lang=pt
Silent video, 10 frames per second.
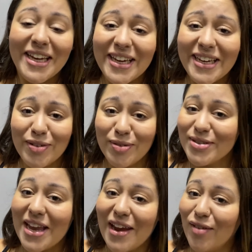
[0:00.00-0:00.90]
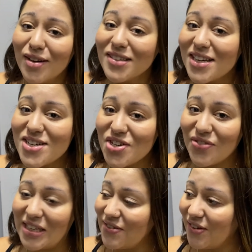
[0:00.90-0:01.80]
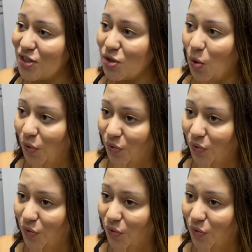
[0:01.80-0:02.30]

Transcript: E eu não sei quando que a gente vai se ver de novo.